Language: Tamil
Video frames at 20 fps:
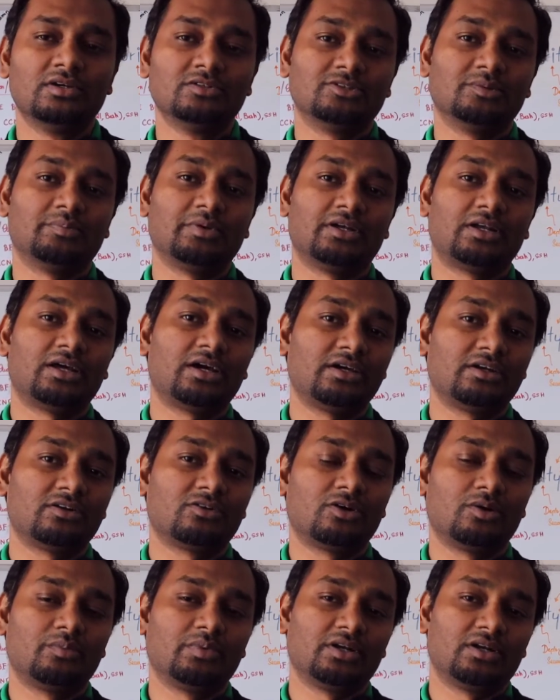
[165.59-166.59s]
ஸோ இப்போ என்ன
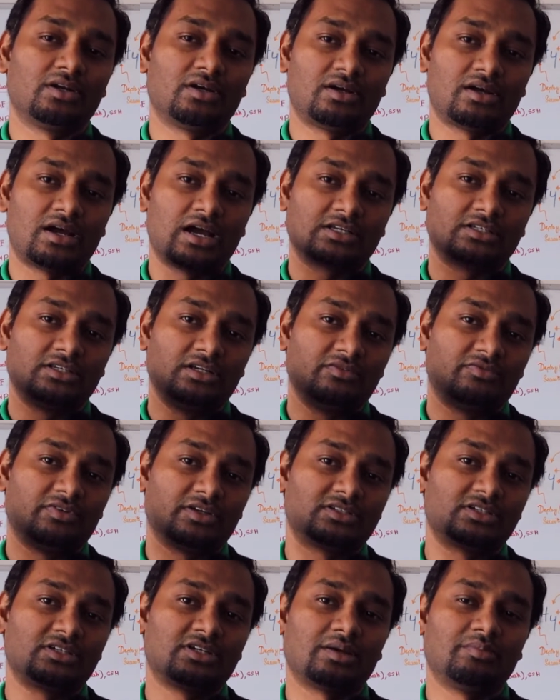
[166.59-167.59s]
ஆயிருக்கும் அப்படின்னா ஆக்சுவலி
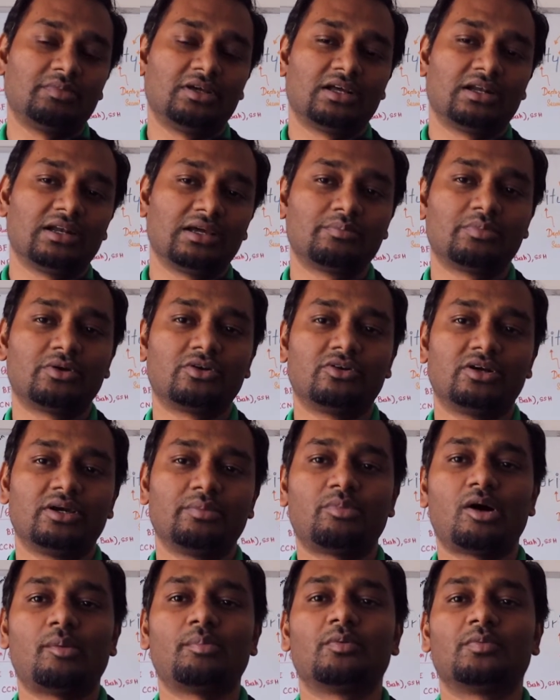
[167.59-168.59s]
ஃபஸ்ட்டு டைம் நீங்கள் கிளிக்
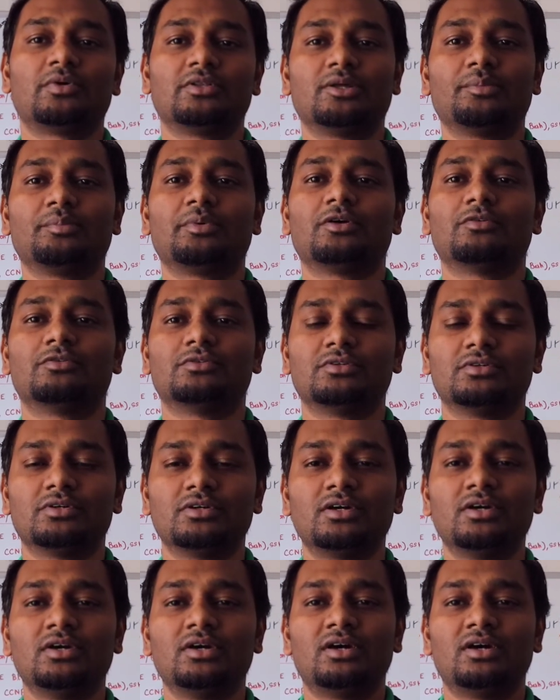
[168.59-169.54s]
பண்ணோடனே பாப்பப் வந்தப்பே வந்து